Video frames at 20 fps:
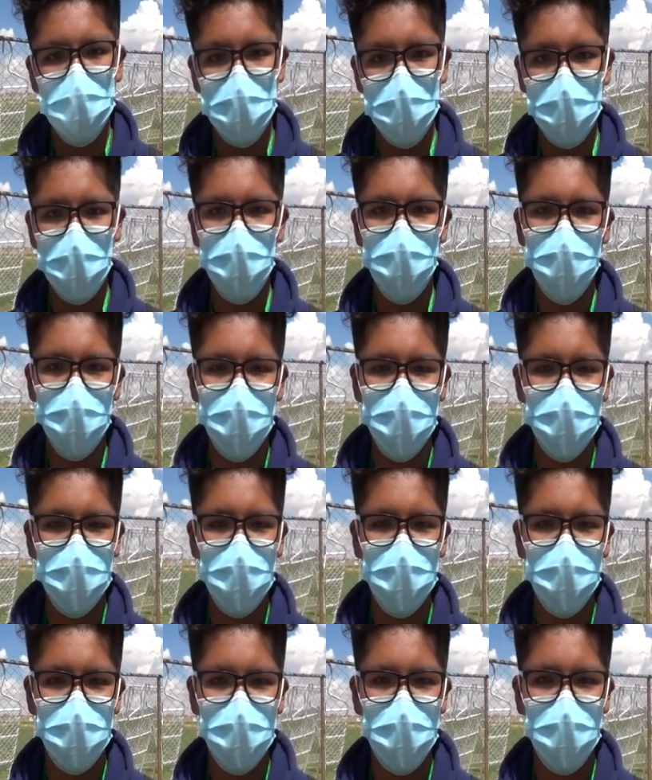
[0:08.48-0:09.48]
Sí, con esas
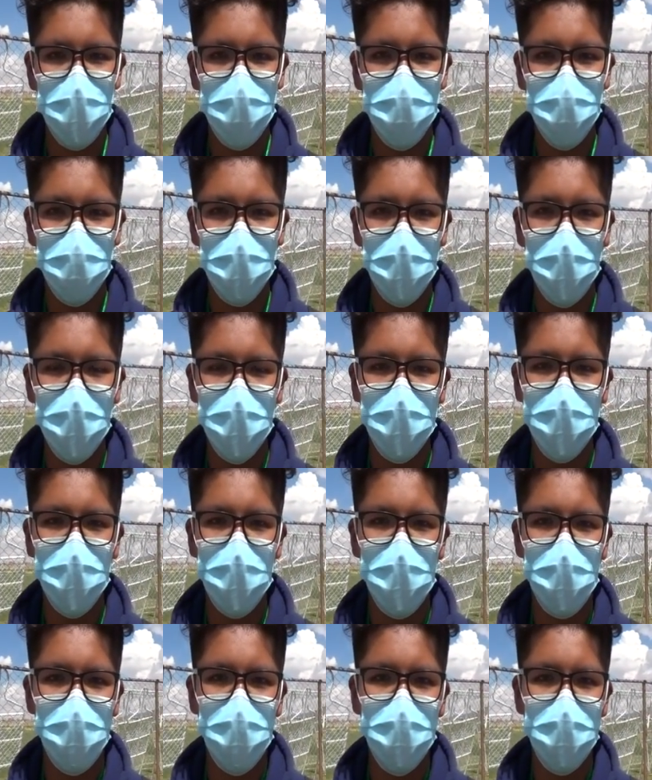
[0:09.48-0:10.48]
ganas de debutar y dar
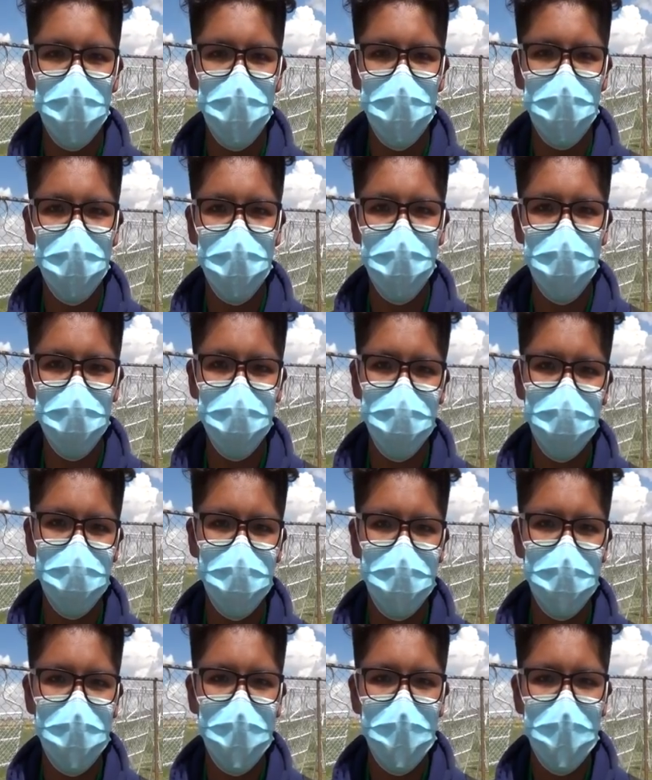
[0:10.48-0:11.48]
lo mejor, ¿no?
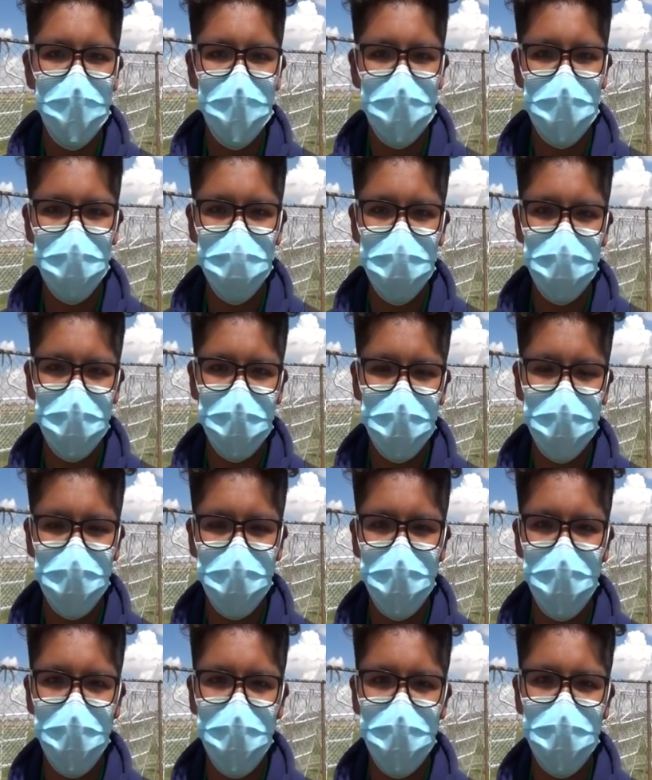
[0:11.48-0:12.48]
Siempre sacando
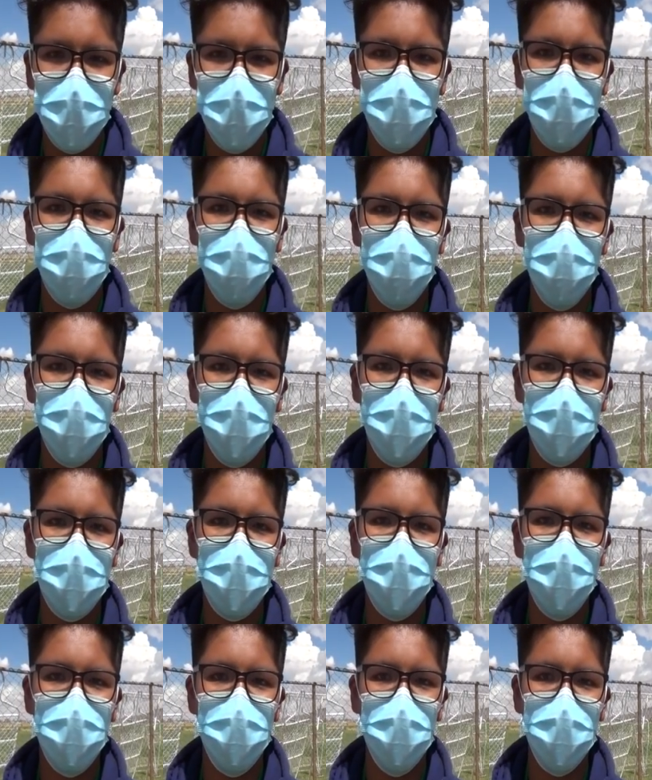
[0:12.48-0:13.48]
adelante el club, la
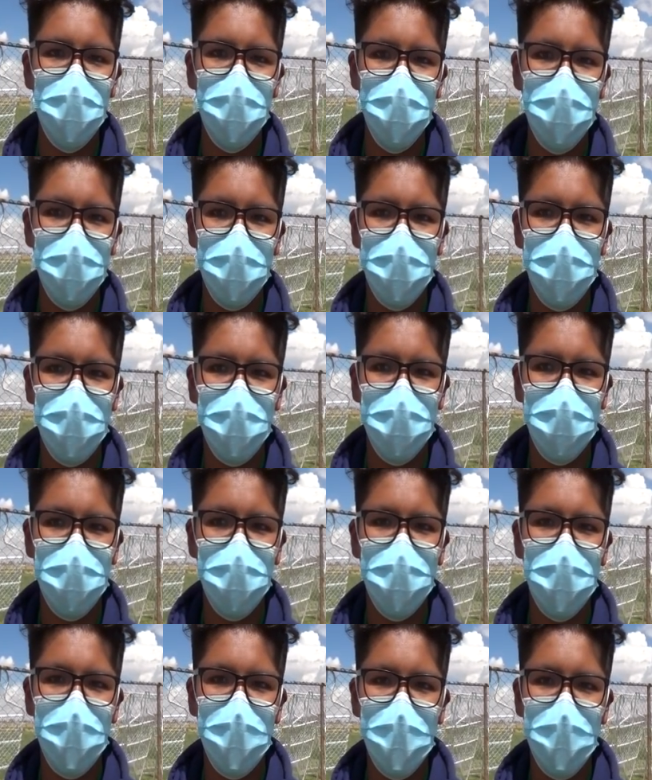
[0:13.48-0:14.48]
institución y
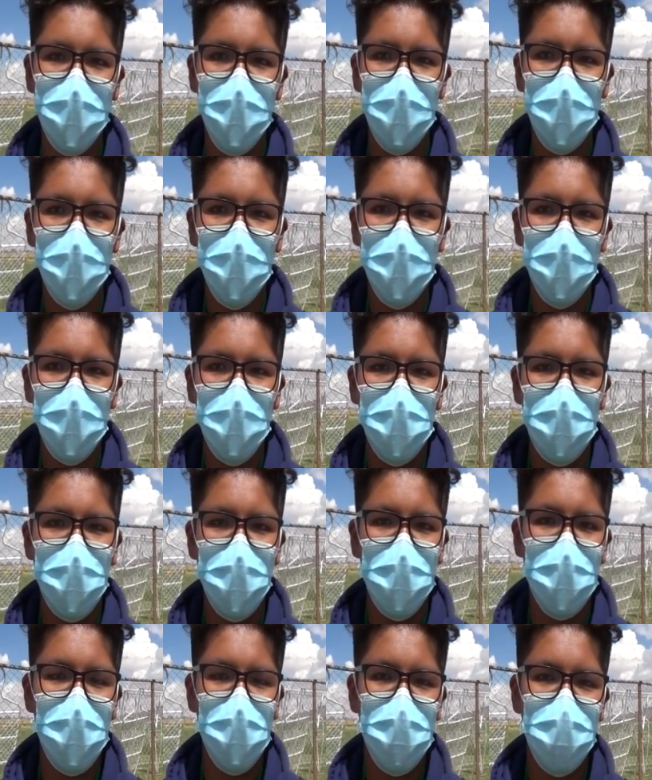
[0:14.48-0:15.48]
llevar en
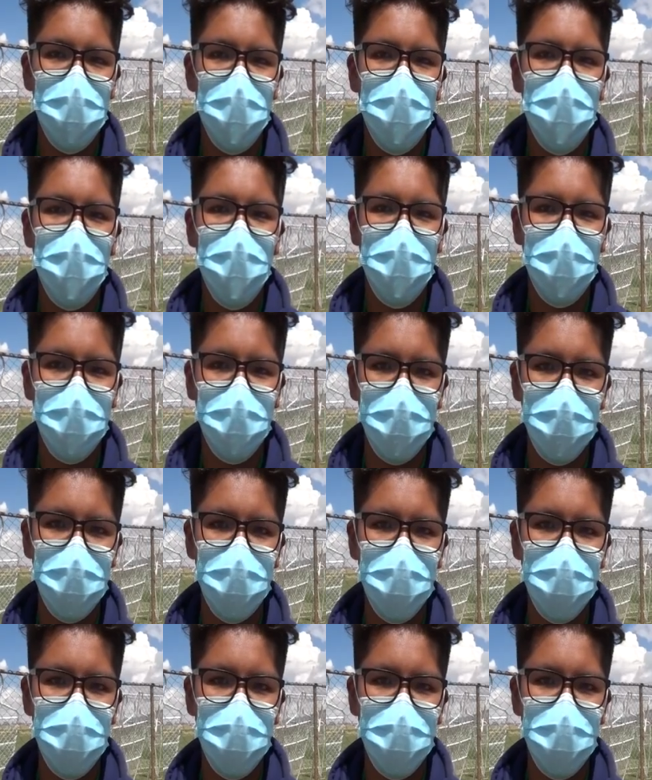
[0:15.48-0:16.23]
alto mi apellido.